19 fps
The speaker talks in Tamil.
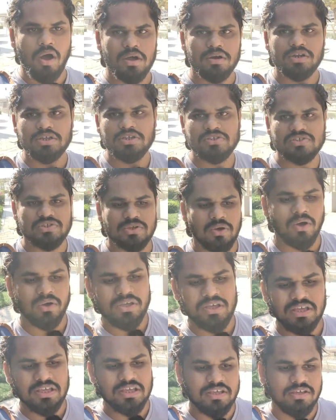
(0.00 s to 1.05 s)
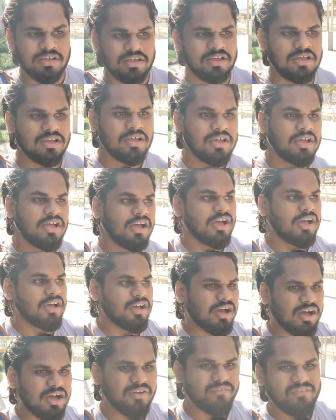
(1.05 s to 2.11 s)
கானு சாய்
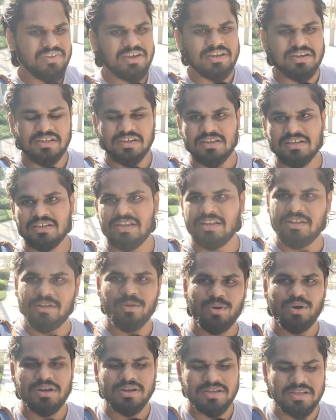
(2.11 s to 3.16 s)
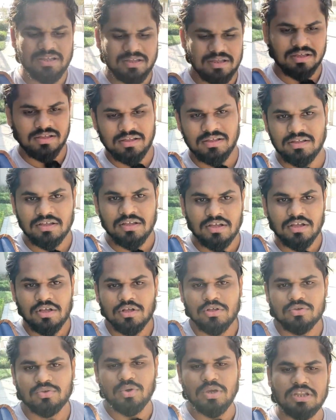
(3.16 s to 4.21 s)
வீட்டு ஏதோ இருக்குது
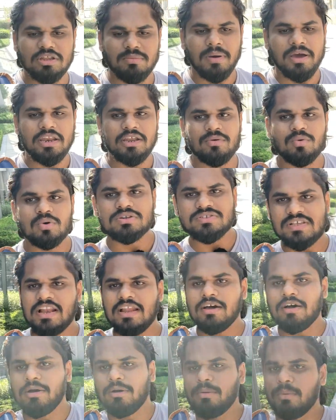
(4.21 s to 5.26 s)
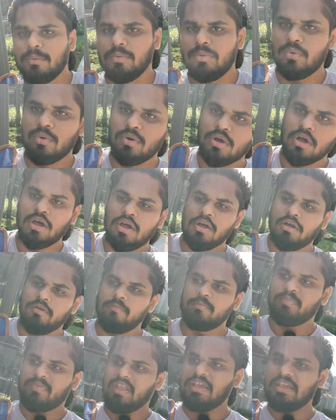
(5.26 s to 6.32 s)
ஸோ இந்த மாதிரி ஒரு சில
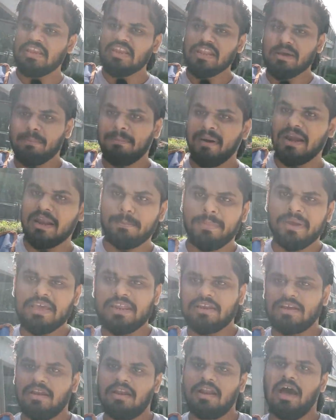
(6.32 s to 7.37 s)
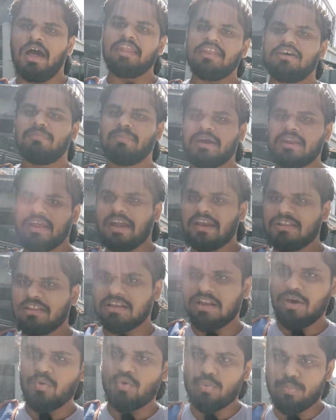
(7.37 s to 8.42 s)
இந்த பணப்பயிர்கள் அந்த மாதிரியான
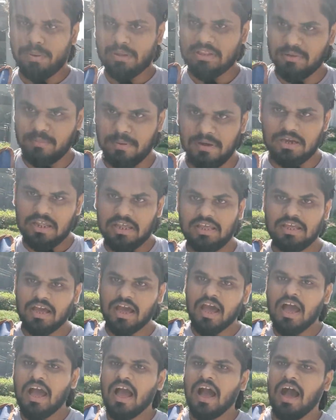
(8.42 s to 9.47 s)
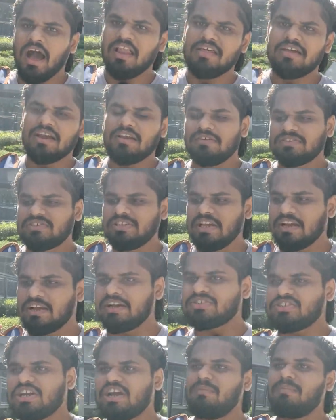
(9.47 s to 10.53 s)
இதுங்களை உற்பத்தி பண்ணி அதுங்களை வச்சு
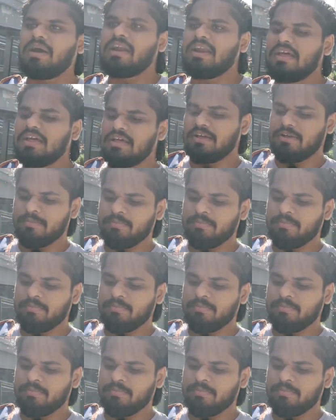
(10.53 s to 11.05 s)
எக்கச்சக்கமான